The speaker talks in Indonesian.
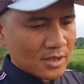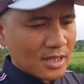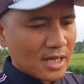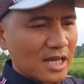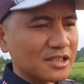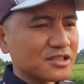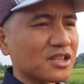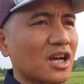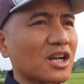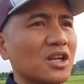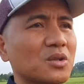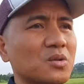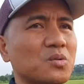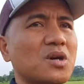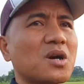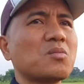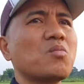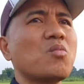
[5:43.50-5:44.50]
asar itu
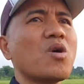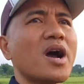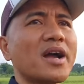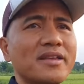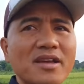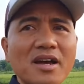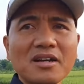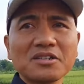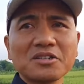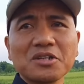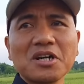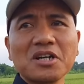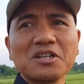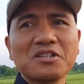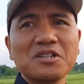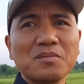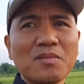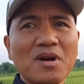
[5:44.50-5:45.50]
kan banyak
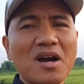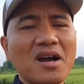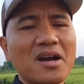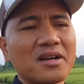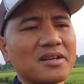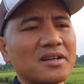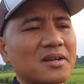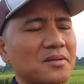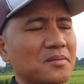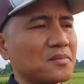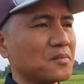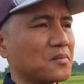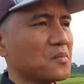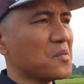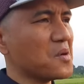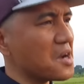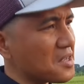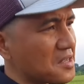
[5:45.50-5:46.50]
sekali jemaah ya
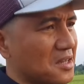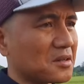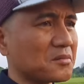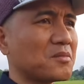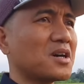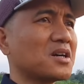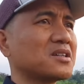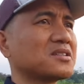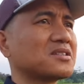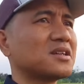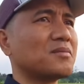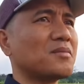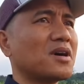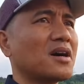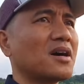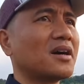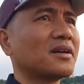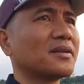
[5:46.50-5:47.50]
banyak banget
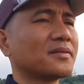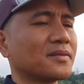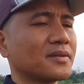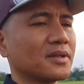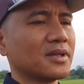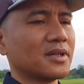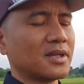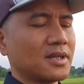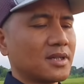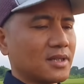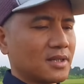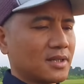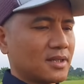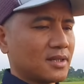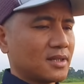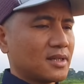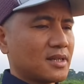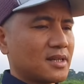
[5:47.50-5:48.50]
jemaah
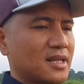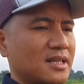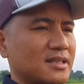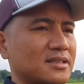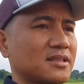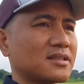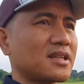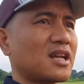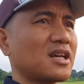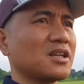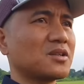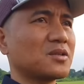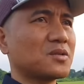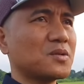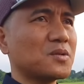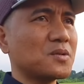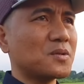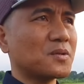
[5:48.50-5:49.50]
Nah setelah
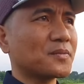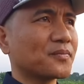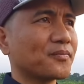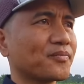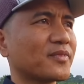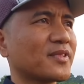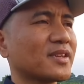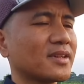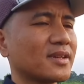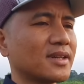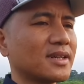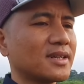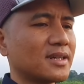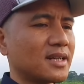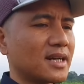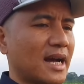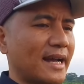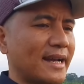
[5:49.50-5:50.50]
itu
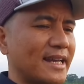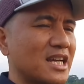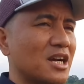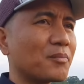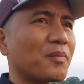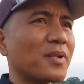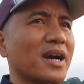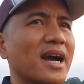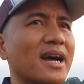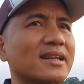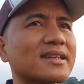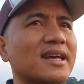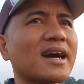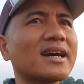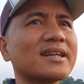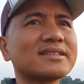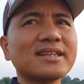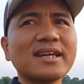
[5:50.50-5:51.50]
uh, ada yang pegang
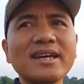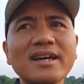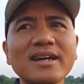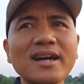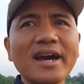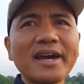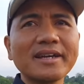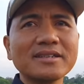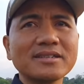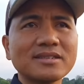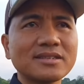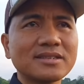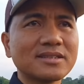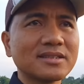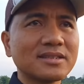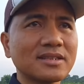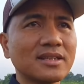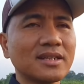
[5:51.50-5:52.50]
tangan saya
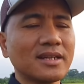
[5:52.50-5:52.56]
guys.